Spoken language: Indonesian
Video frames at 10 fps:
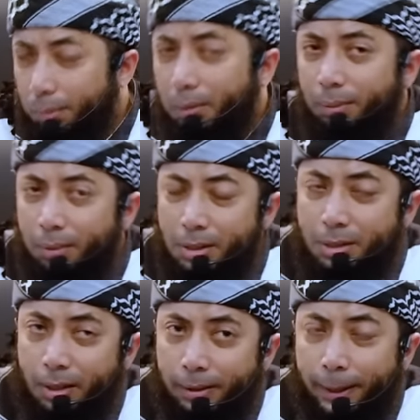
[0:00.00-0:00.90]
Teman-teman
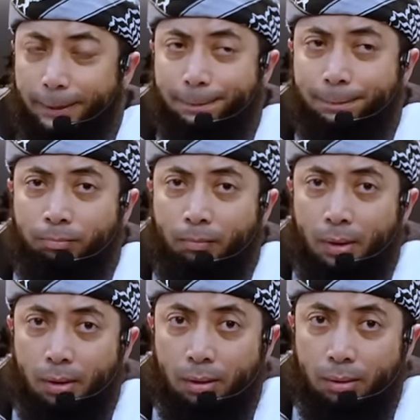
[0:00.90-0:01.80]
sekalian,
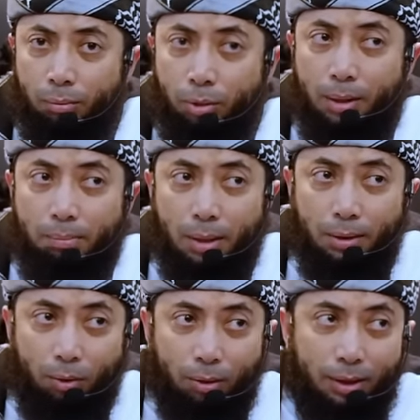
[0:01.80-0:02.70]
mungkin
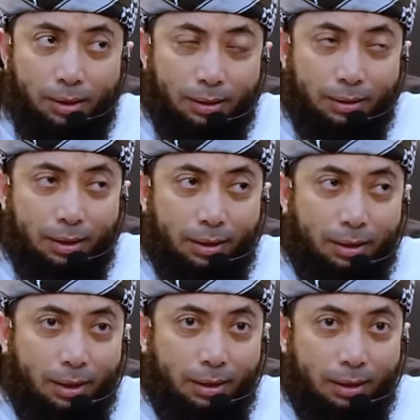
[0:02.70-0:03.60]
banyak orang di antara
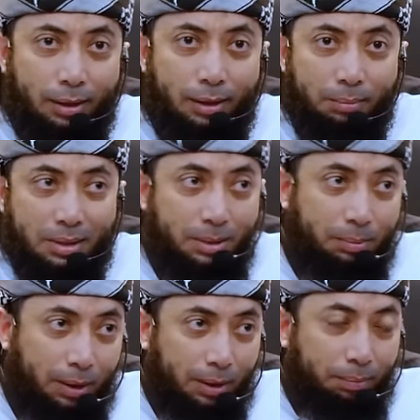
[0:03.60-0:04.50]
kita kadang-kadang masih
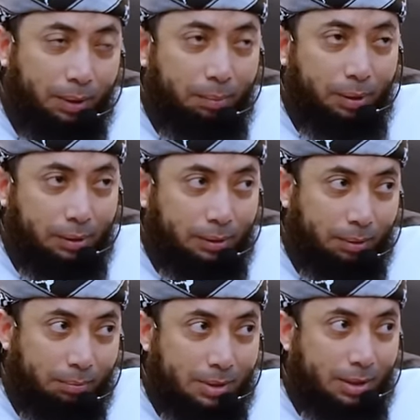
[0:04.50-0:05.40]
menganggap remeh
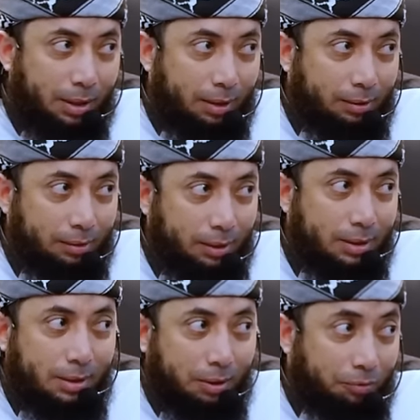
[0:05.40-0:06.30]
tentang masalah
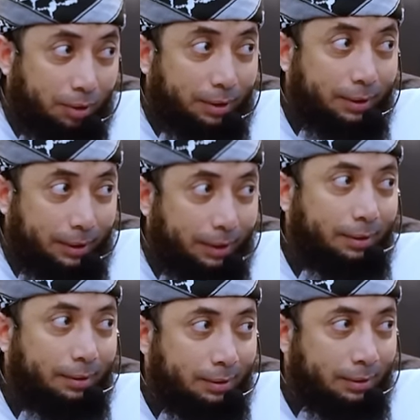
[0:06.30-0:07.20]
istighfar
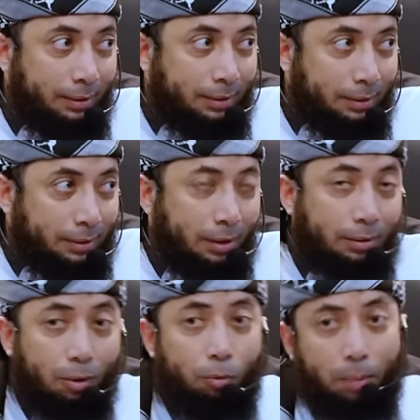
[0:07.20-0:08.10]
ini
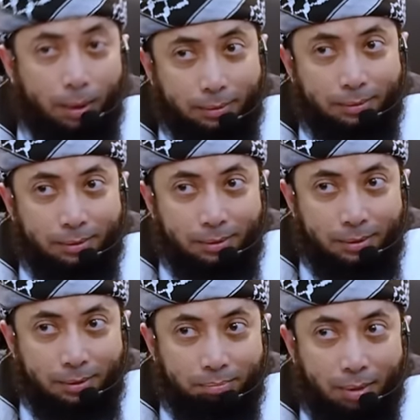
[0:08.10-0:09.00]
dan taubat.
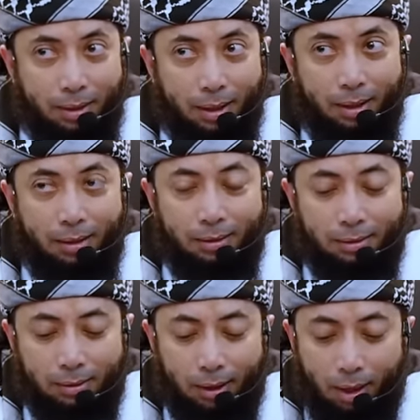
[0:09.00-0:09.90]

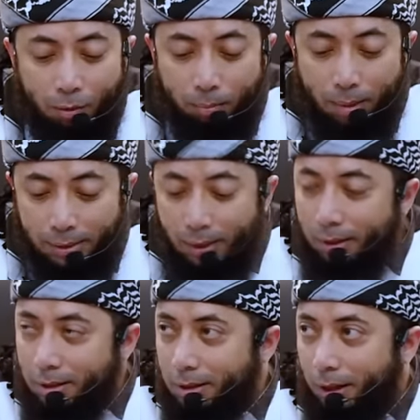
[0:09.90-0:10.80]
Padahal terlalu
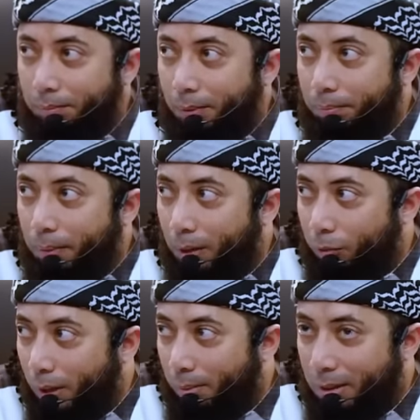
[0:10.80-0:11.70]
banyak statement
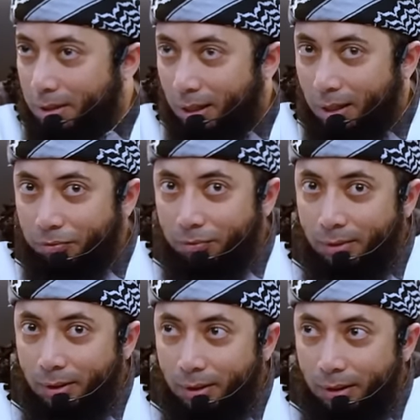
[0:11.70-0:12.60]
laf
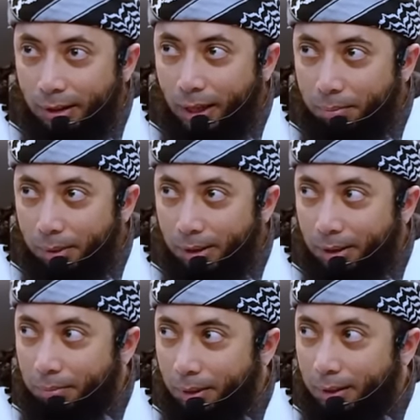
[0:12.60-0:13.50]
yang
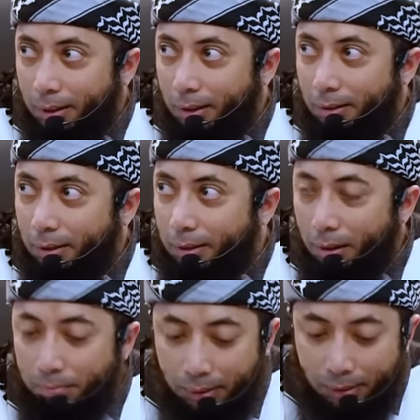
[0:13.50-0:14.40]
menitik beratkan
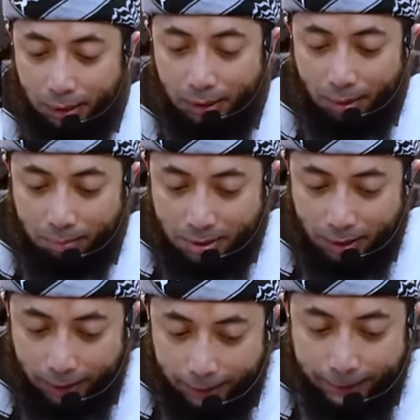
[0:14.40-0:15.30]
tentang pentingnya
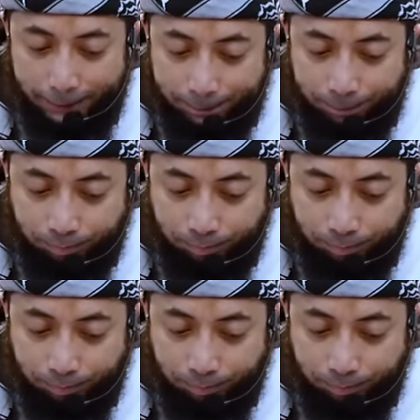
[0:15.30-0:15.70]
masalah ini.